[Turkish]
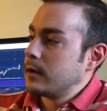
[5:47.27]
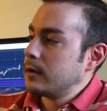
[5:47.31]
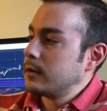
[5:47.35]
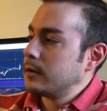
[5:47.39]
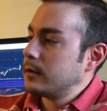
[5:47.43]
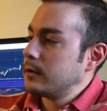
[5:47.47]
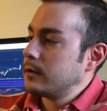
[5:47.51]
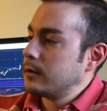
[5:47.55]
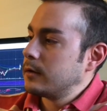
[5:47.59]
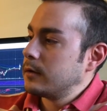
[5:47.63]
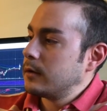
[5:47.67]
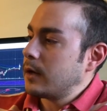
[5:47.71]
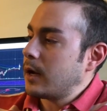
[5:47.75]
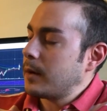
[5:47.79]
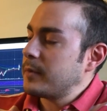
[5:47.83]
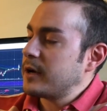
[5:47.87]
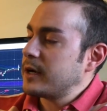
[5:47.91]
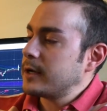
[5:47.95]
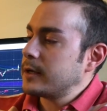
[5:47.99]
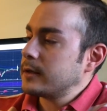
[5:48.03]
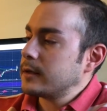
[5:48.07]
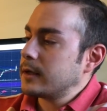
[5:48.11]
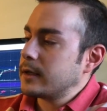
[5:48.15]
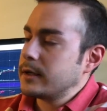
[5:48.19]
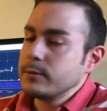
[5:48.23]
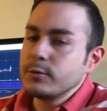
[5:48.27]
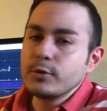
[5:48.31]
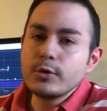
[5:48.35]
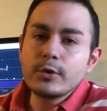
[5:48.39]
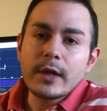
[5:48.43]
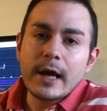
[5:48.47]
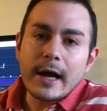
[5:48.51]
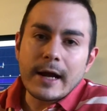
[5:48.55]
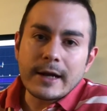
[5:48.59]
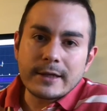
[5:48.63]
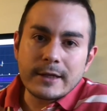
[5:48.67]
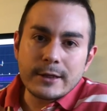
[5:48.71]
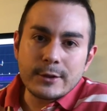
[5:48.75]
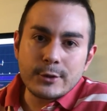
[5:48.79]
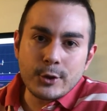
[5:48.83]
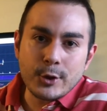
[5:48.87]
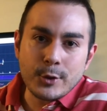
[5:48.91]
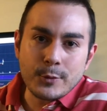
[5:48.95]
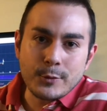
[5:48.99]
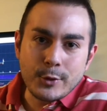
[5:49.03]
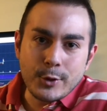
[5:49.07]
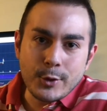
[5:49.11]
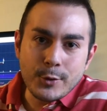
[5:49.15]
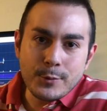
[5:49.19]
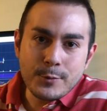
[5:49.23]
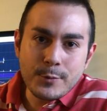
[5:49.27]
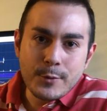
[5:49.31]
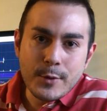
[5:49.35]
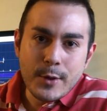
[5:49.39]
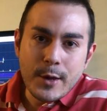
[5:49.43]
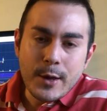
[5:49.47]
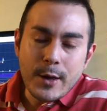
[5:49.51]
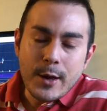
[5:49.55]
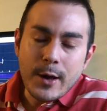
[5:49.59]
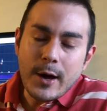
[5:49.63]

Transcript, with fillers: Ee, ama hani bunu dert ediyor muyum?